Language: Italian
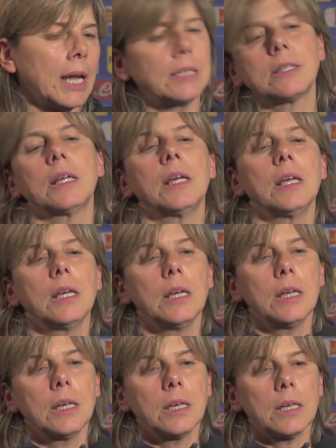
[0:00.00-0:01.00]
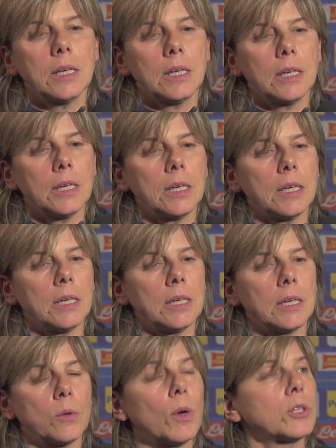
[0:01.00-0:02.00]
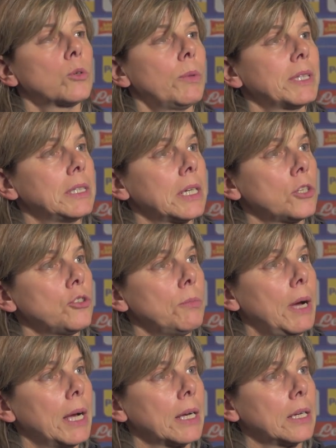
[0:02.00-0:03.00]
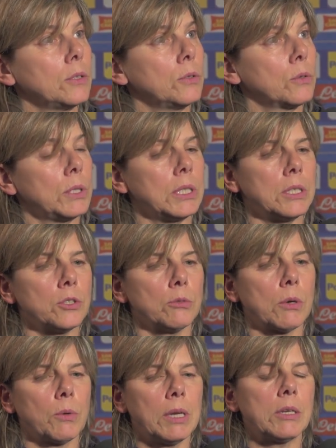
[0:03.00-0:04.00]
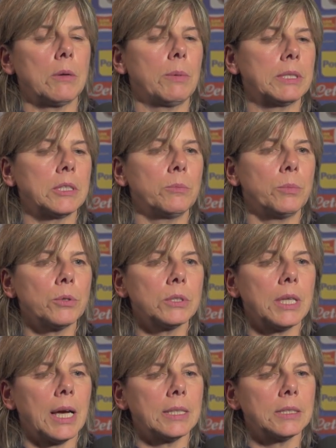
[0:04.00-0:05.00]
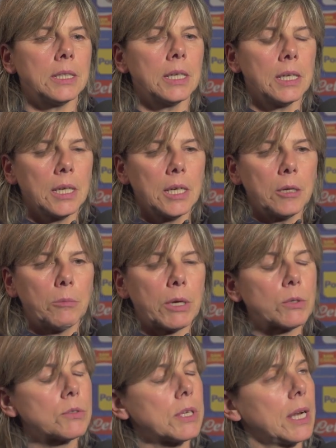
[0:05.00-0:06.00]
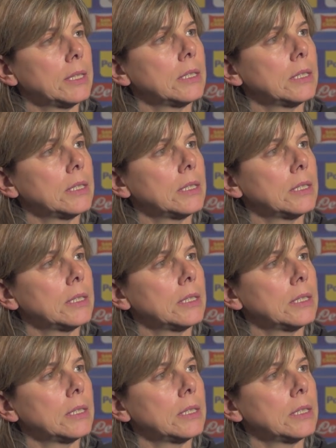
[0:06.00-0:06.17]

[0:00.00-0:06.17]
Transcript: altre eh, quattro partite che ci mancano, quindi insomma quella è una partita importante ma non sarà